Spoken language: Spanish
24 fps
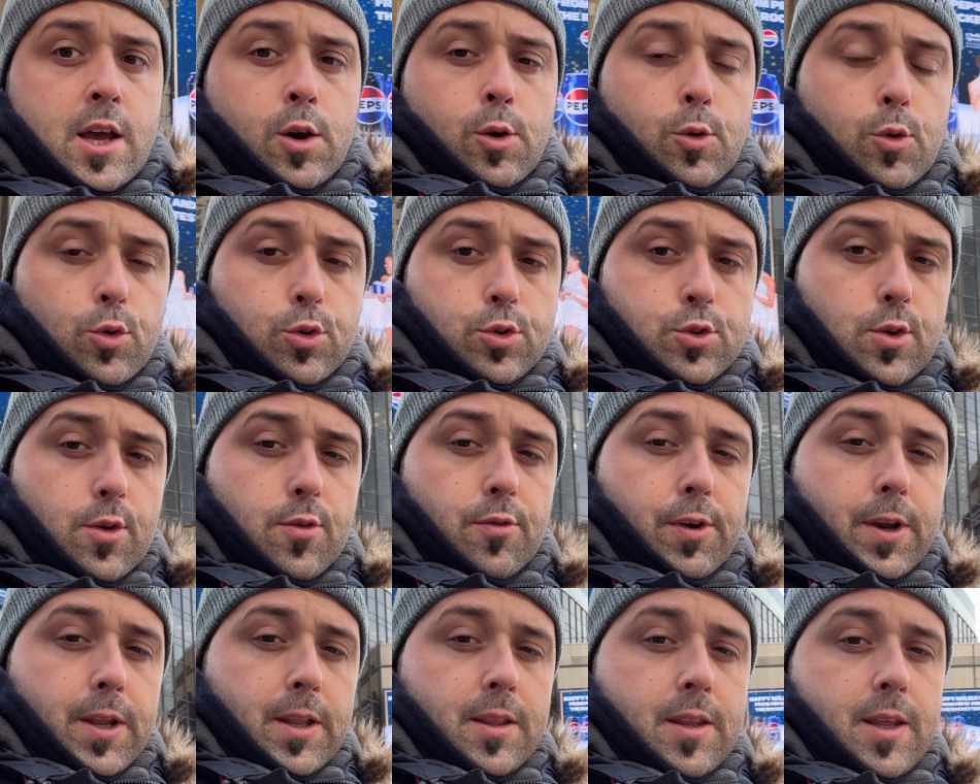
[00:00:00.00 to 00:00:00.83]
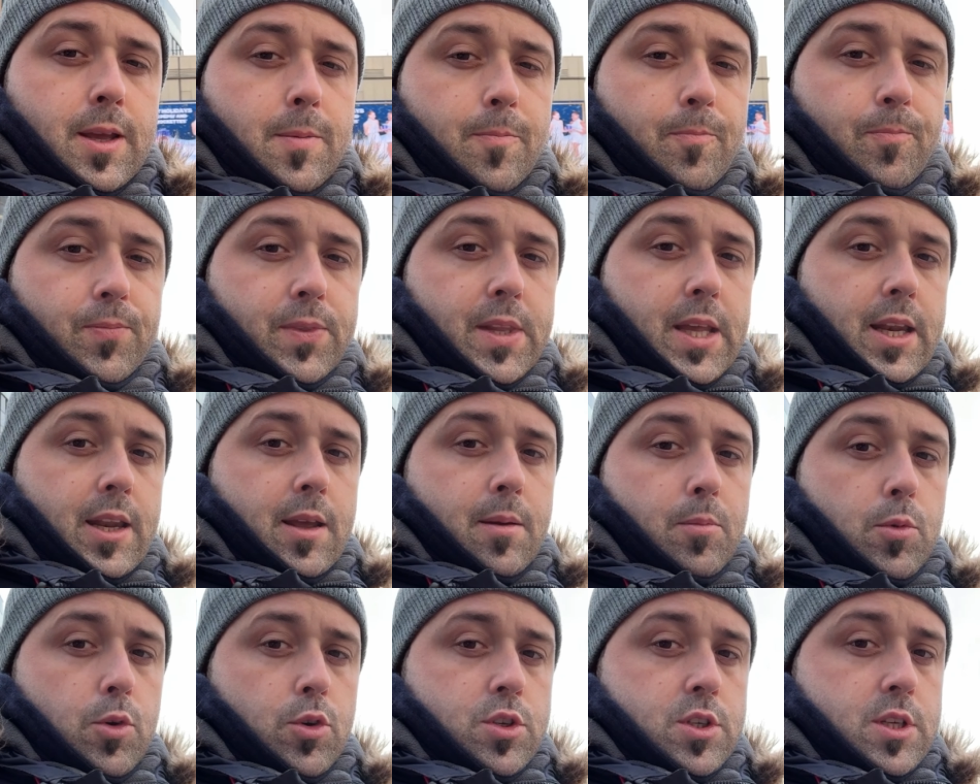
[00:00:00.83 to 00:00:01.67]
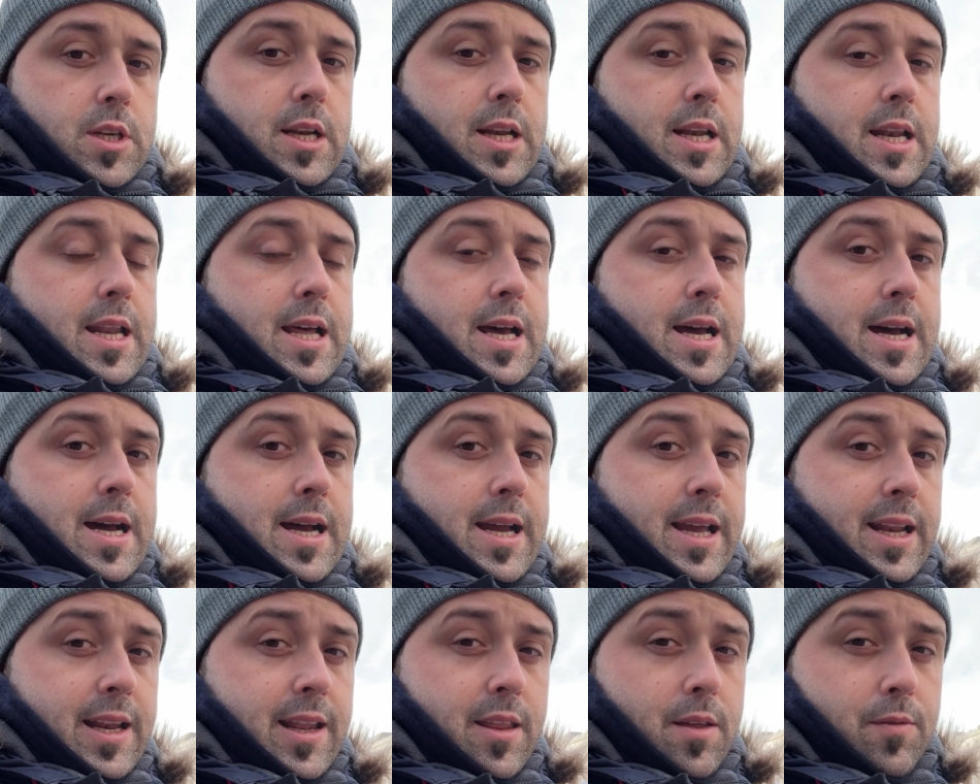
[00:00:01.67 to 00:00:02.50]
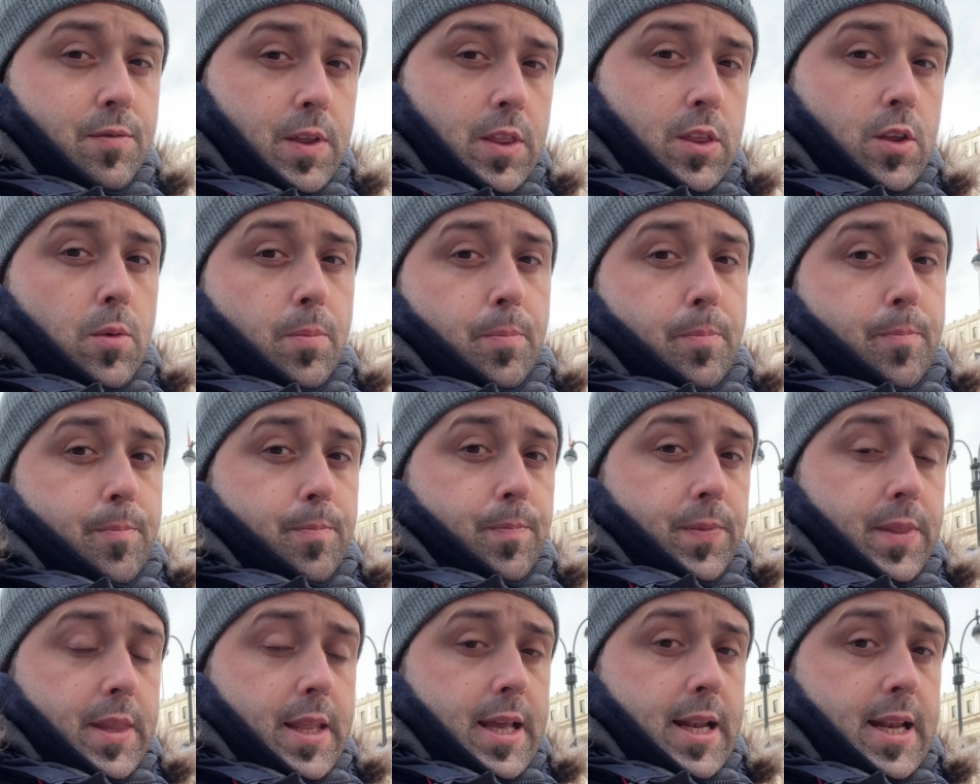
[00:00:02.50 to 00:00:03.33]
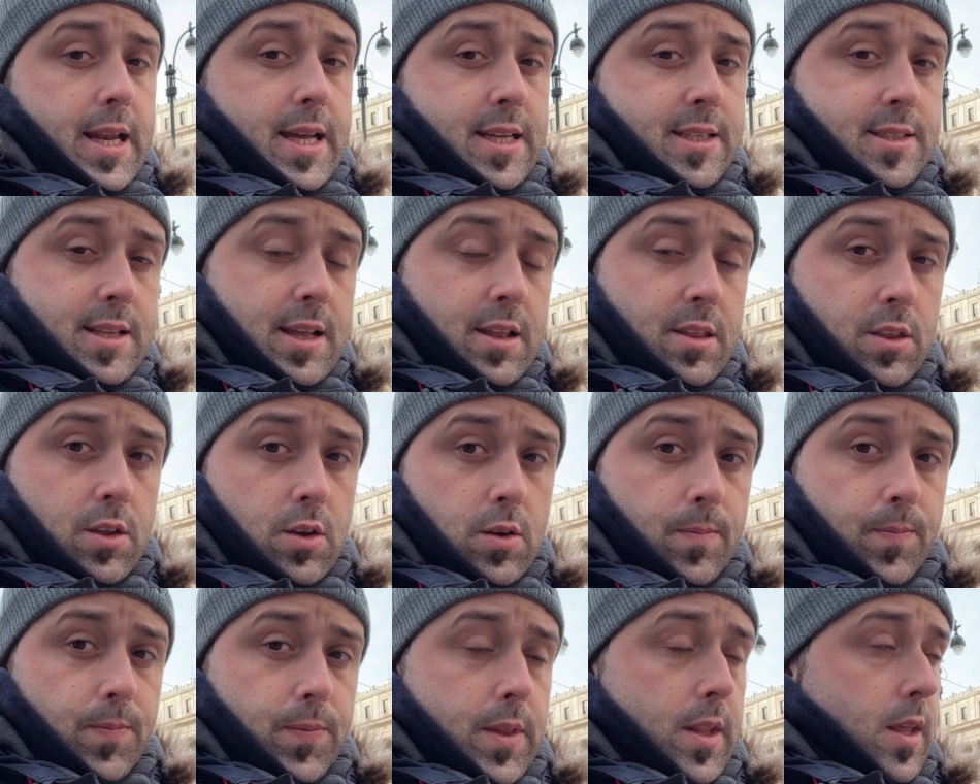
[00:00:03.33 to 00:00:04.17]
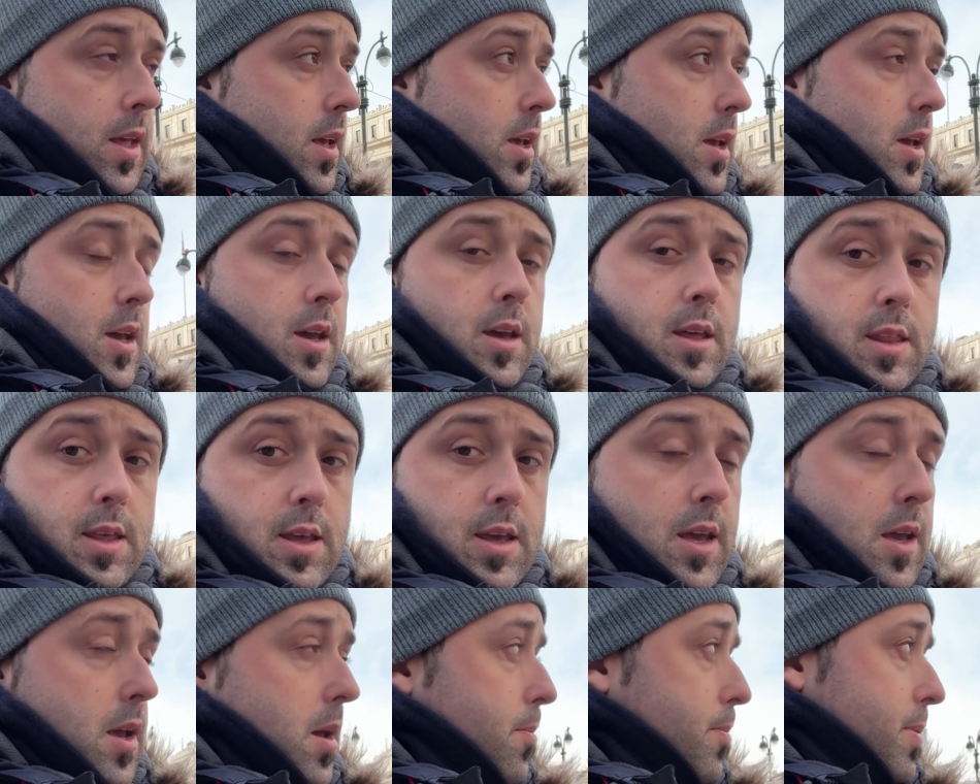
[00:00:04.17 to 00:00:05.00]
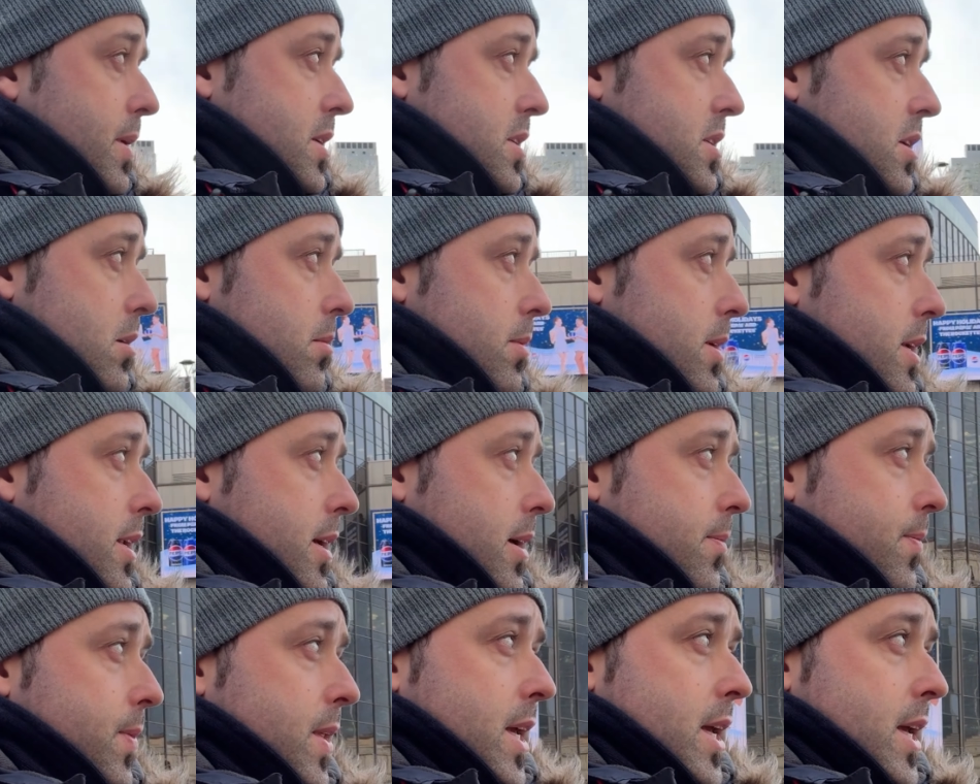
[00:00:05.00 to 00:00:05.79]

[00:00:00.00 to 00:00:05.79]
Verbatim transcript: Justo enfrente tenemos la, el edificio de la estación eh, de Pensilvania.